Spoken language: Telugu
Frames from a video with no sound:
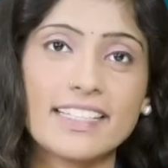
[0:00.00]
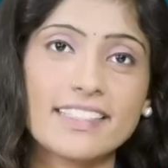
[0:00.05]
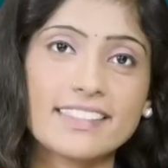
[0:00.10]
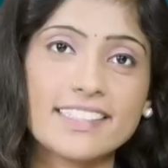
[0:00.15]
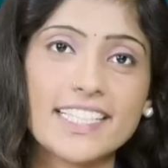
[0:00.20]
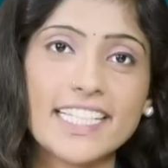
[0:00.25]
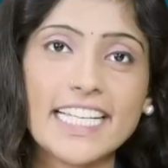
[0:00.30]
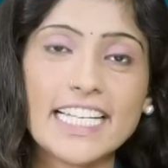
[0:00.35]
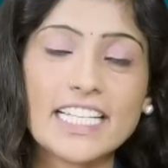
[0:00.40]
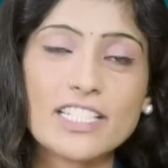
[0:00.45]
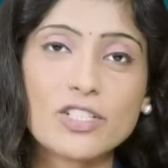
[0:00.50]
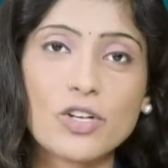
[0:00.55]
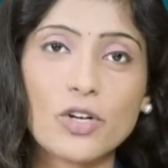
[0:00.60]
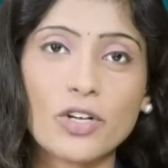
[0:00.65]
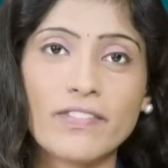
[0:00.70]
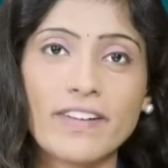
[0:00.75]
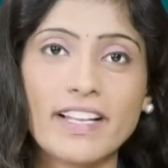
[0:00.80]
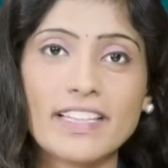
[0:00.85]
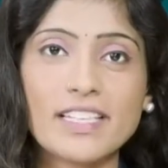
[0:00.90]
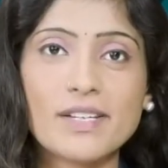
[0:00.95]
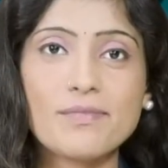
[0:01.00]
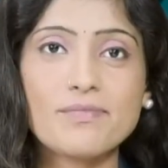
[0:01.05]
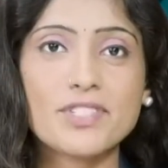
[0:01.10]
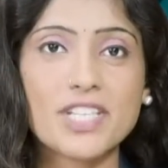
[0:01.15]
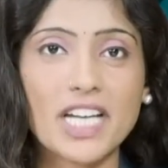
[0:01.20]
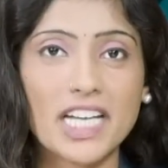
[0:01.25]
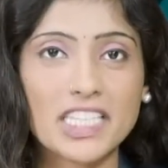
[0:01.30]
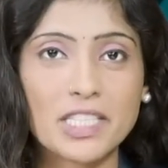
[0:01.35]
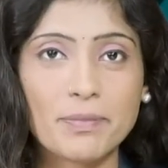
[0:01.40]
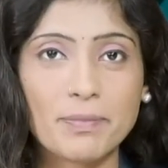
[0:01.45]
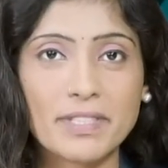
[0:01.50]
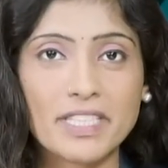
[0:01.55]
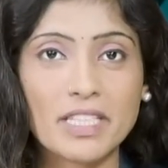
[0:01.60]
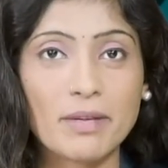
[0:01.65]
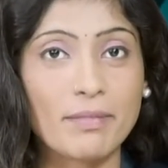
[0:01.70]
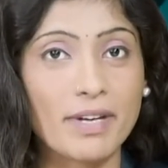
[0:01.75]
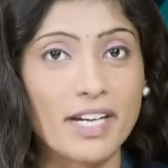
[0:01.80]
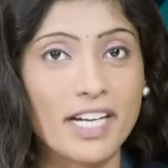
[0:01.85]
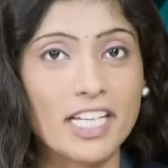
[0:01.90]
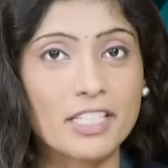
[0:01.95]
ఇక డీటెయిల్స్ లోకి వెళ్తాం జాతిపిత
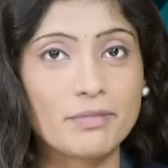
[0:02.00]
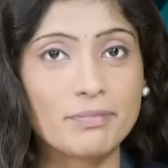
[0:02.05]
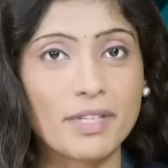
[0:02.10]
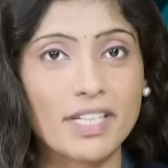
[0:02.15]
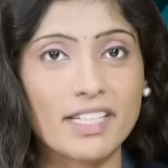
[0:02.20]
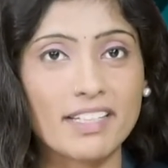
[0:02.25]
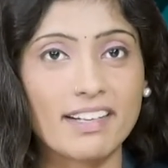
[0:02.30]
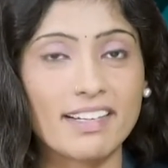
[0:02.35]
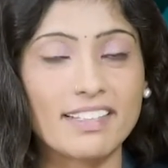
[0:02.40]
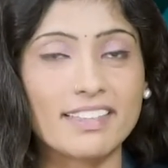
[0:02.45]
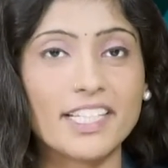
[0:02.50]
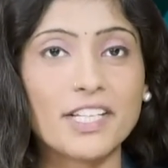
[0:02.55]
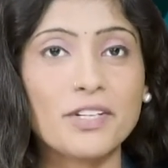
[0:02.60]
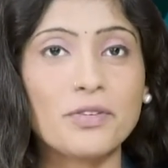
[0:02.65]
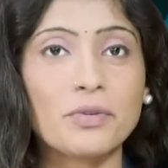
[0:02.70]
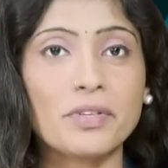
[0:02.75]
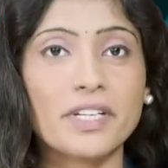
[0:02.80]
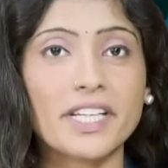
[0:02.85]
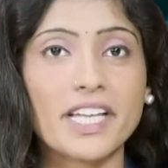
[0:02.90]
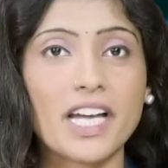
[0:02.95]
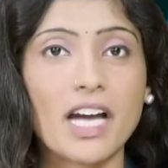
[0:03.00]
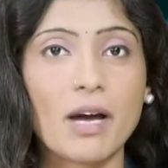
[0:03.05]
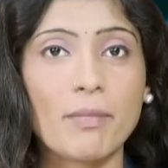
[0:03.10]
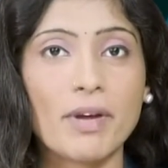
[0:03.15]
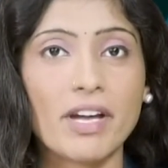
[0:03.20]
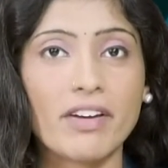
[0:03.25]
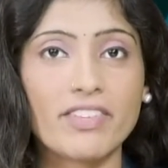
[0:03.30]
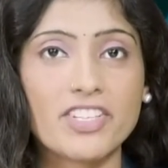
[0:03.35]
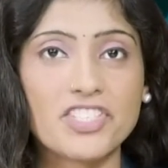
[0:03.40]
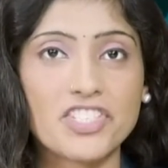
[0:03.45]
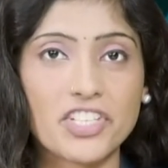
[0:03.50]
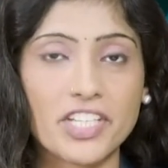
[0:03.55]
మహాత్మా గాంధీ నూట యాభైవ